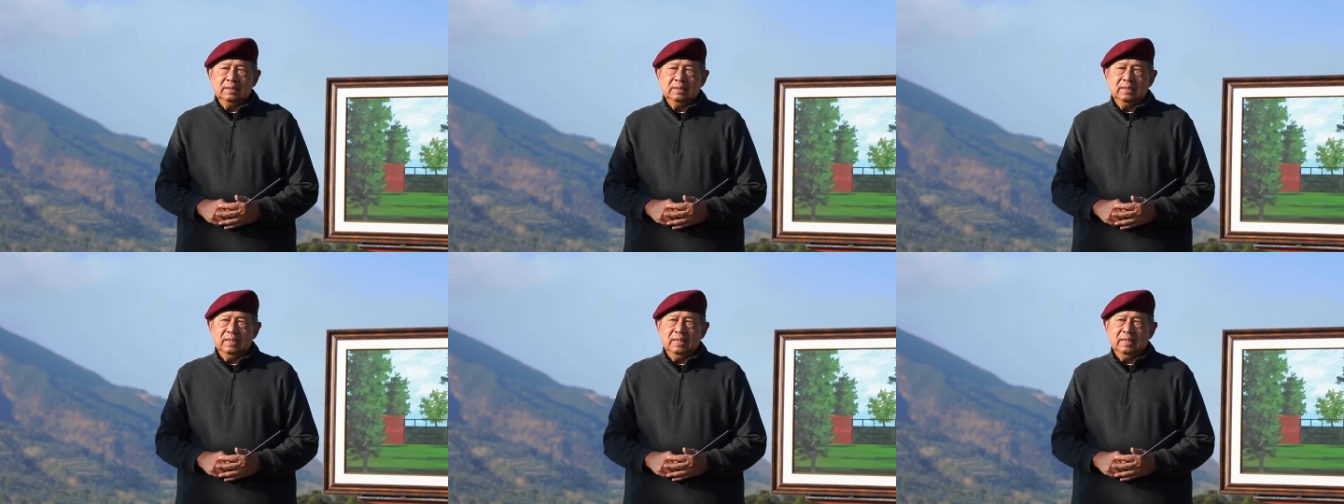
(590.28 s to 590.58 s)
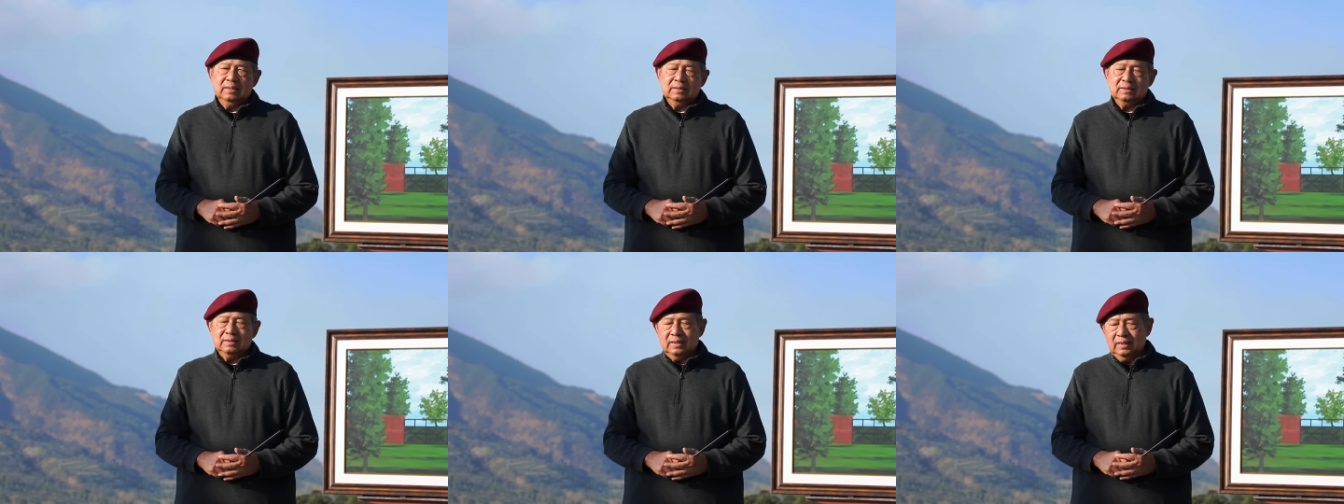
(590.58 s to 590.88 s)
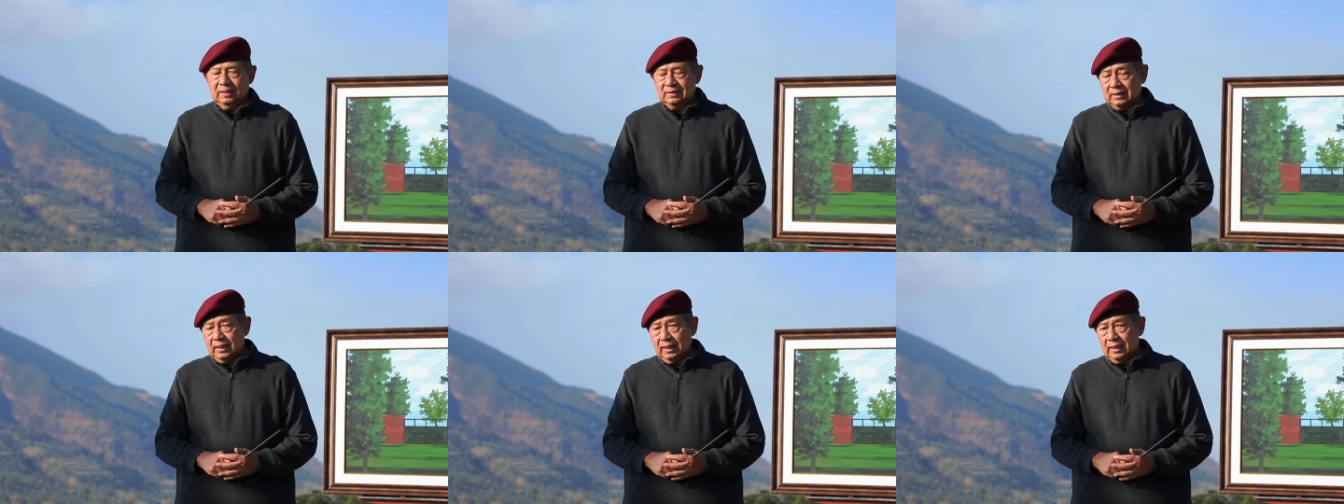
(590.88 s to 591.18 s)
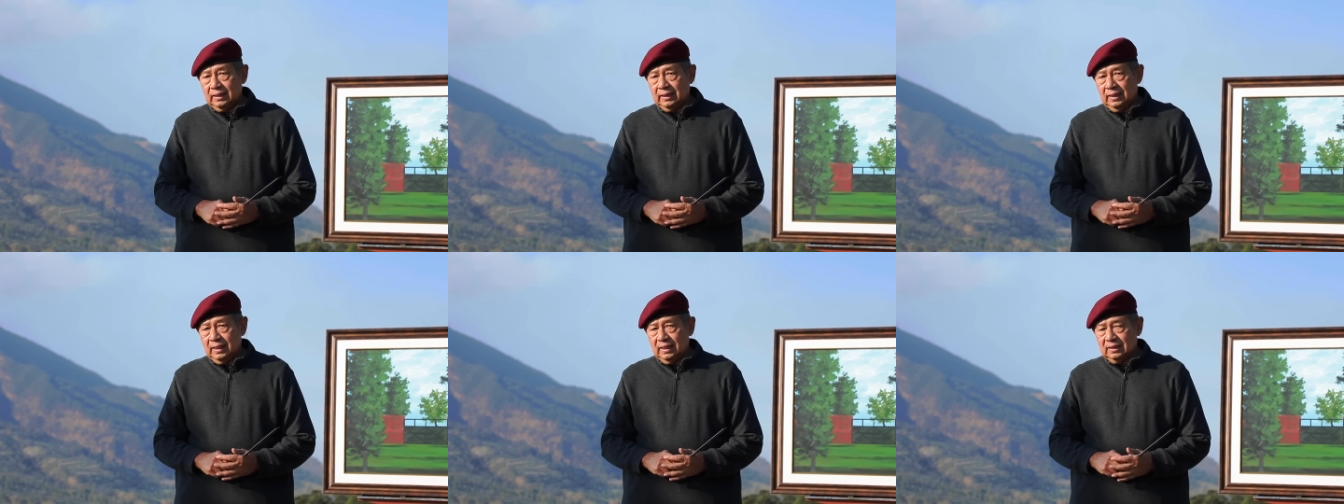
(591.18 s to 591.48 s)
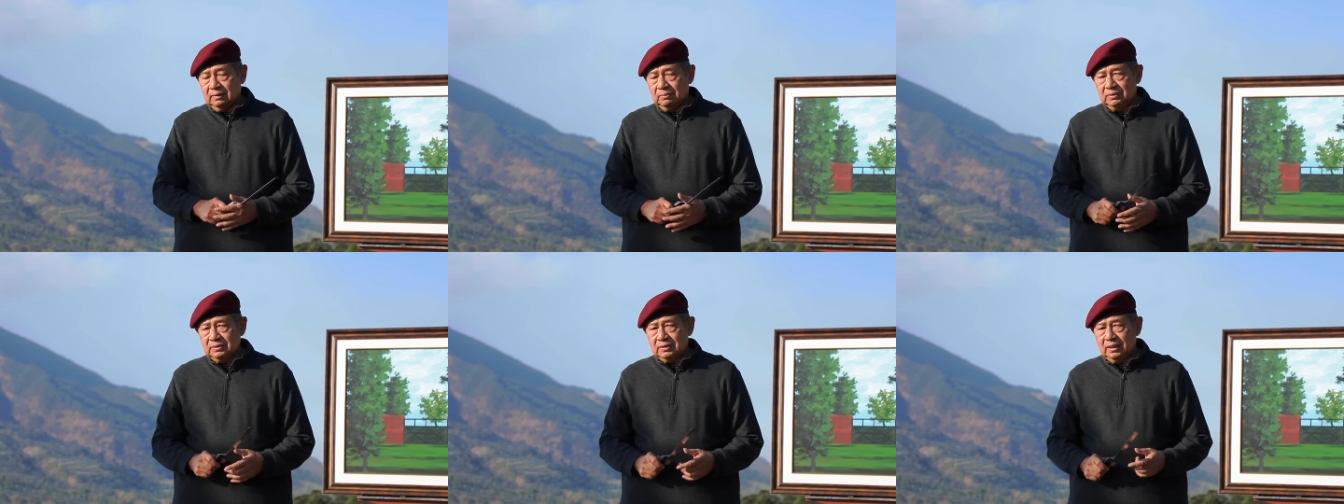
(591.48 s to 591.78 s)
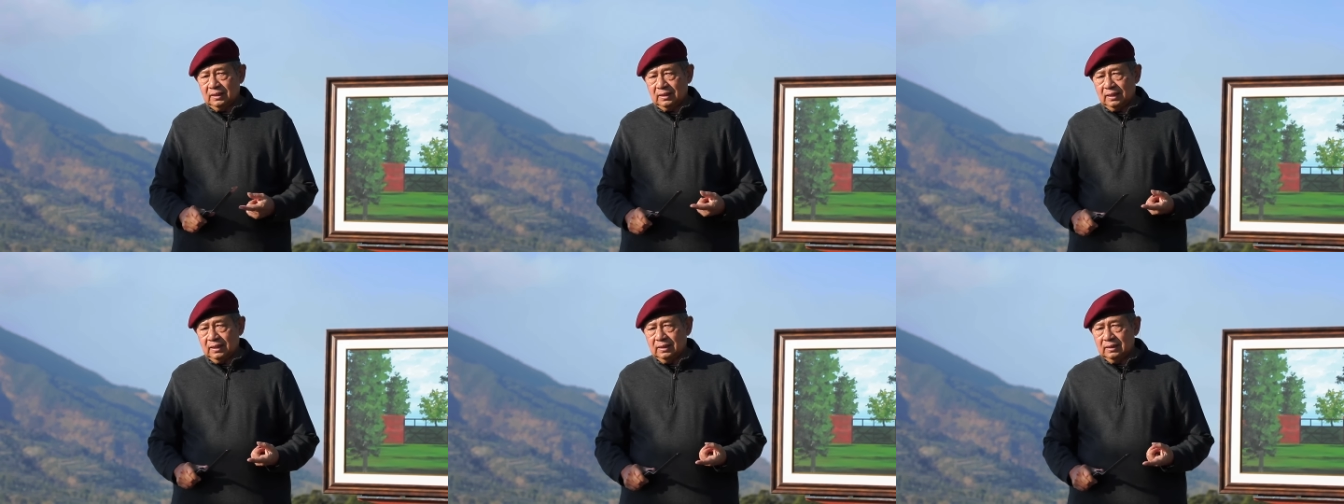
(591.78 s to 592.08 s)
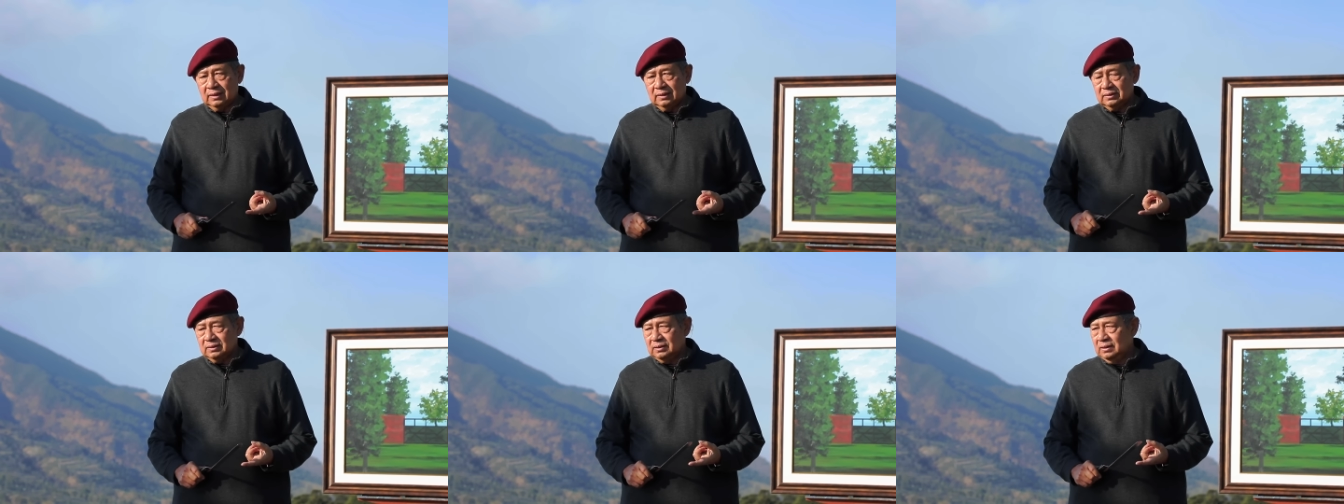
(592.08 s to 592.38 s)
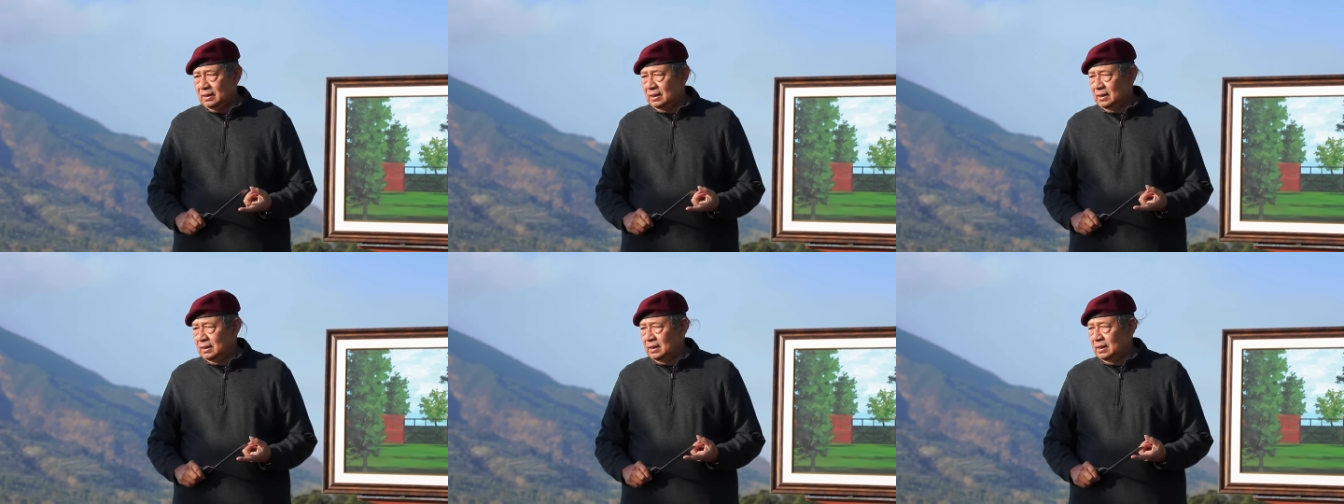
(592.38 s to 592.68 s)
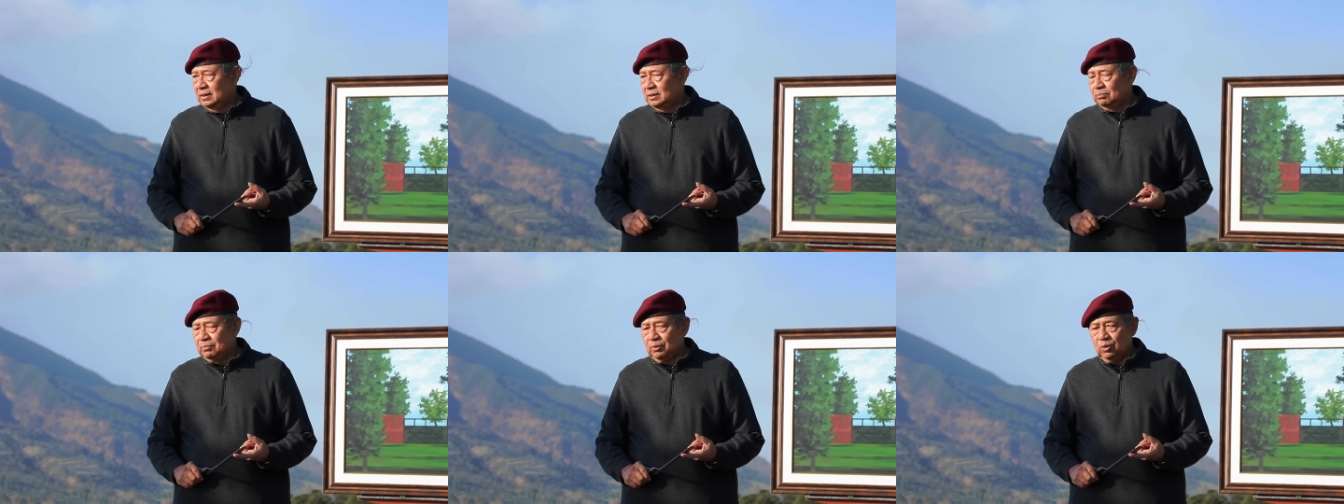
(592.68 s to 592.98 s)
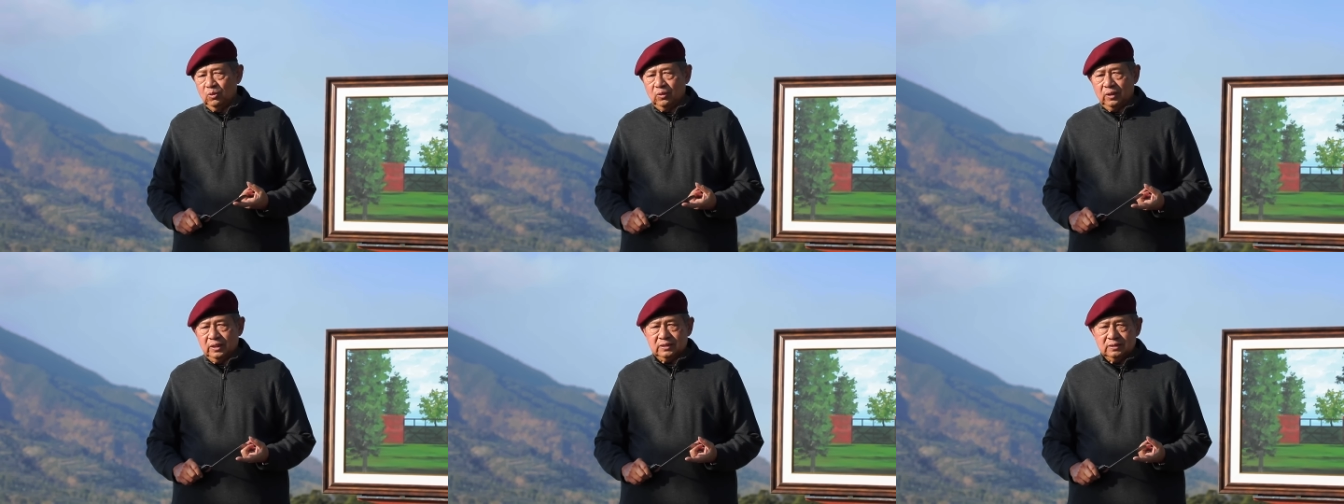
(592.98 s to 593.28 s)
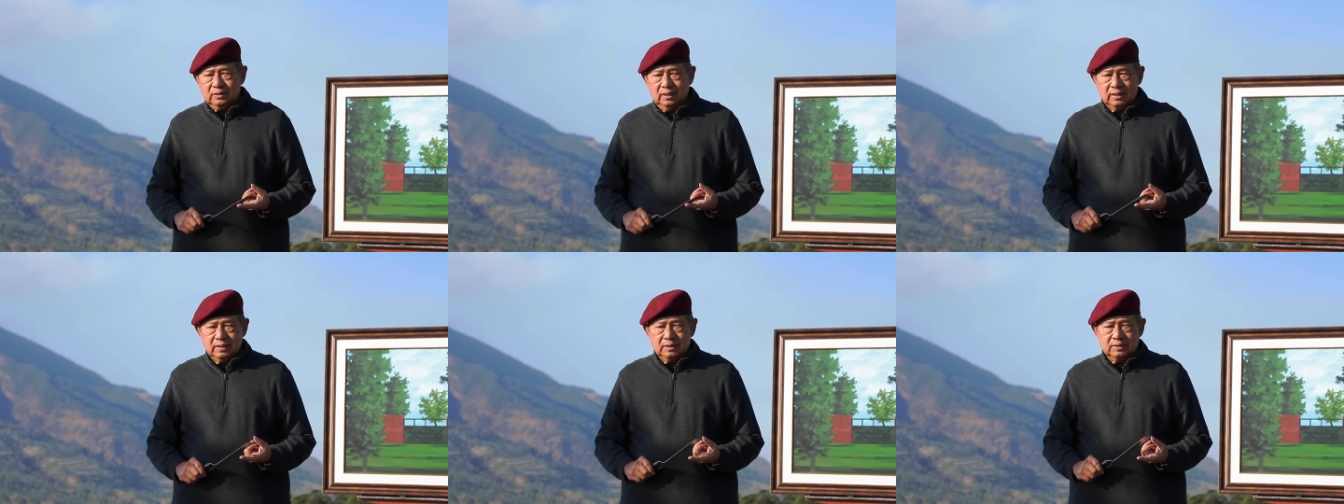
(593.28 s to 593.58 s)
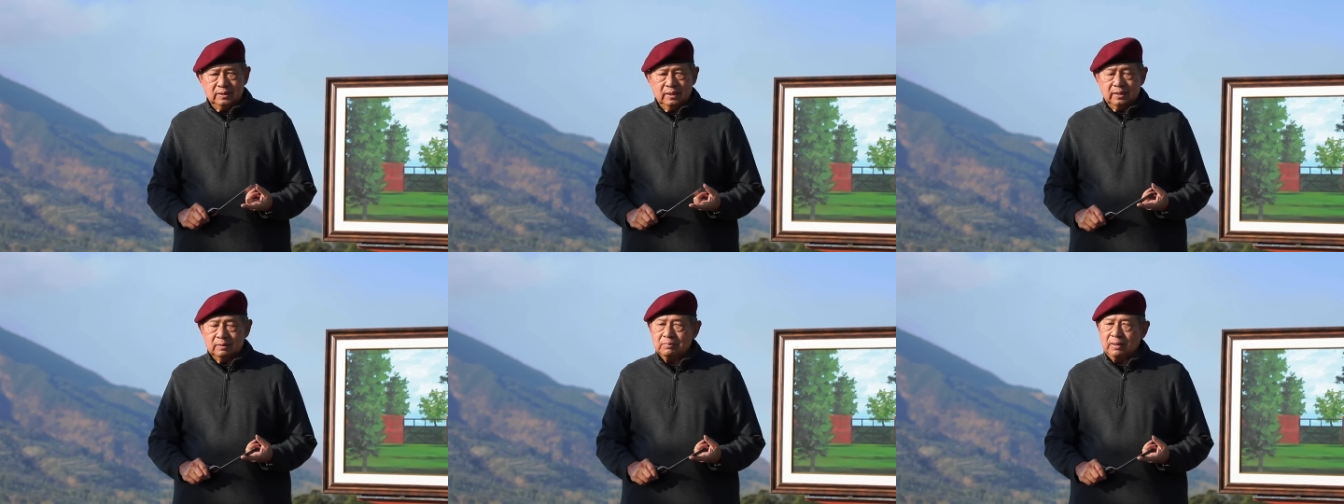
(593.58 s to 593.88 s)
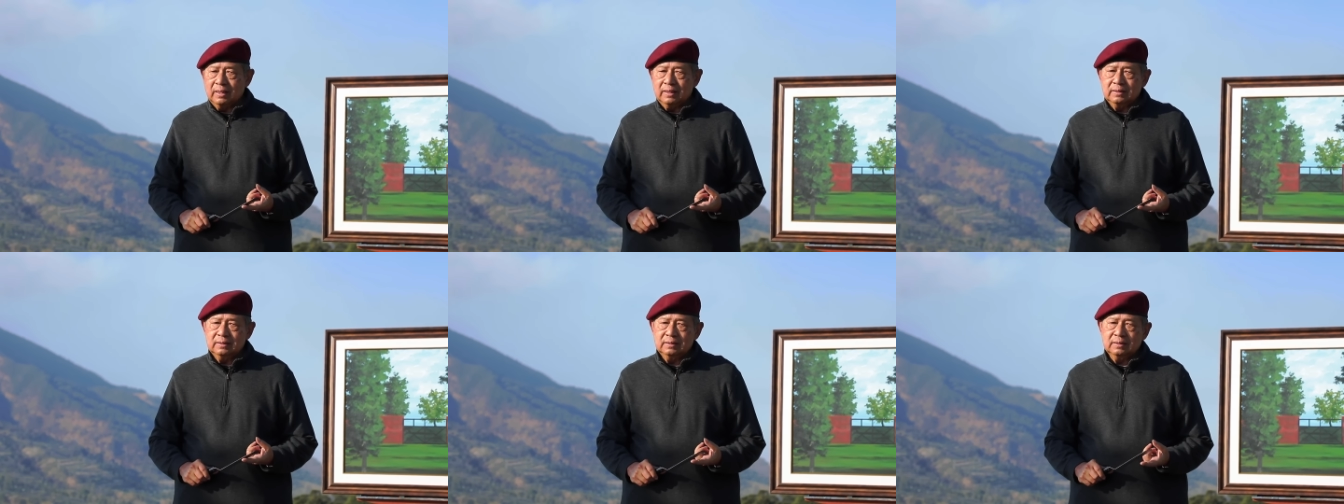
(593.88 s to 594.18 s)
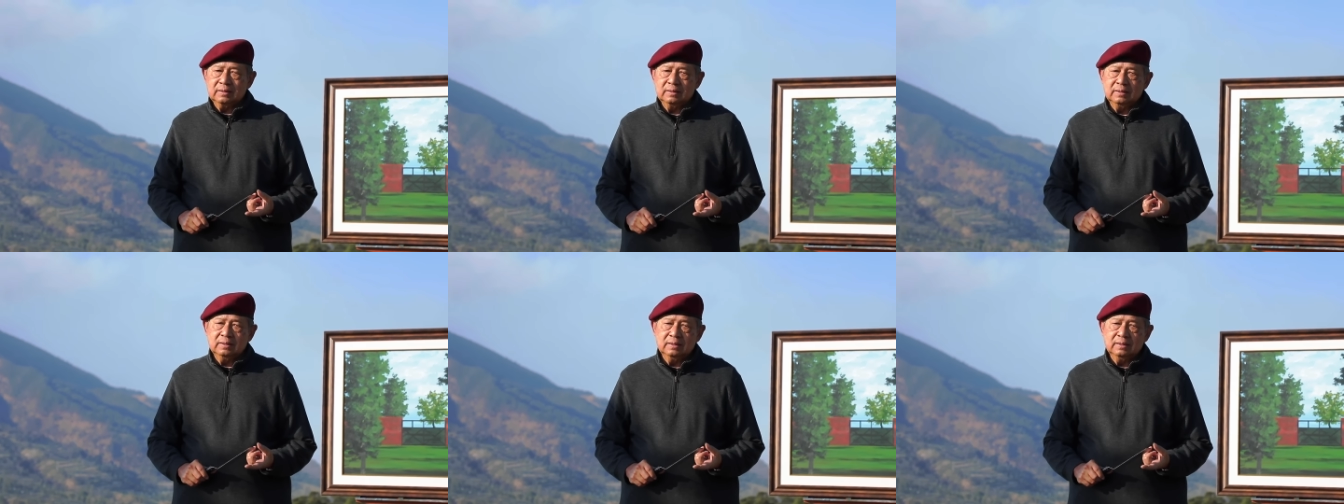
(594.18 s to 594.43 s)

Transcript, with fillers: yang sering saya lihat misalkan pelukis dari Jerman,